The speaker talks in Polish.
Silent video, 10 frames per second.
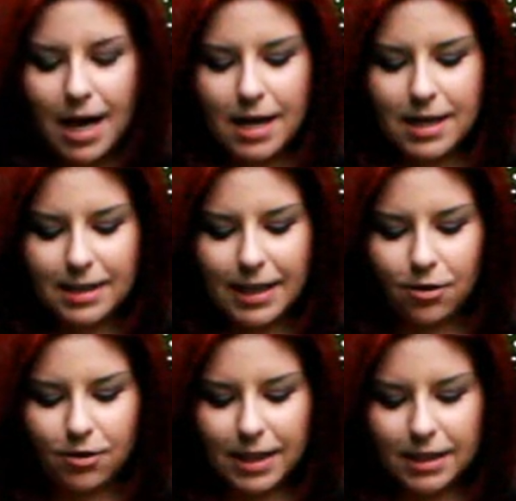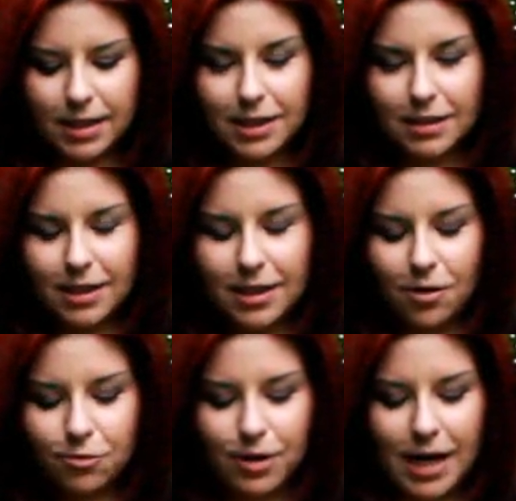e, na końcach tych e,
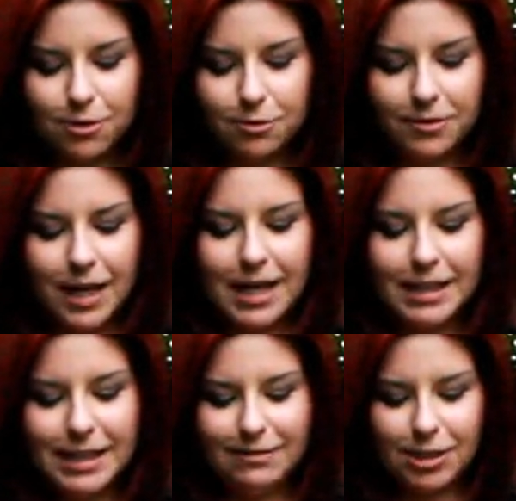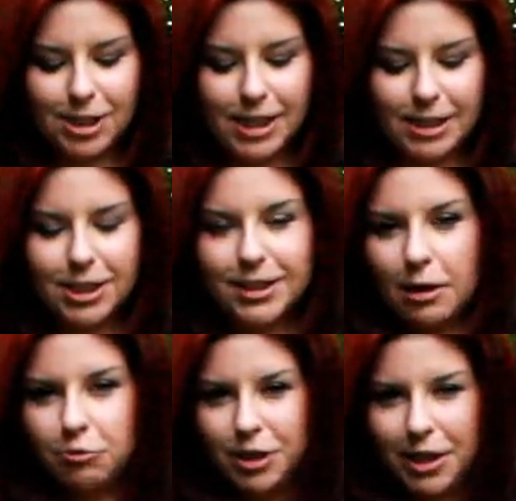okularów i właśnie jakieś
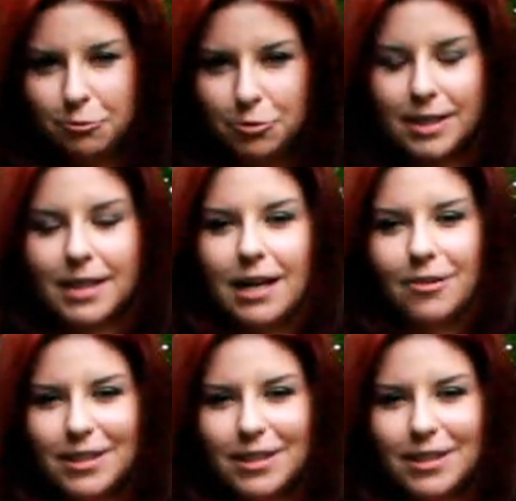całuśne usta.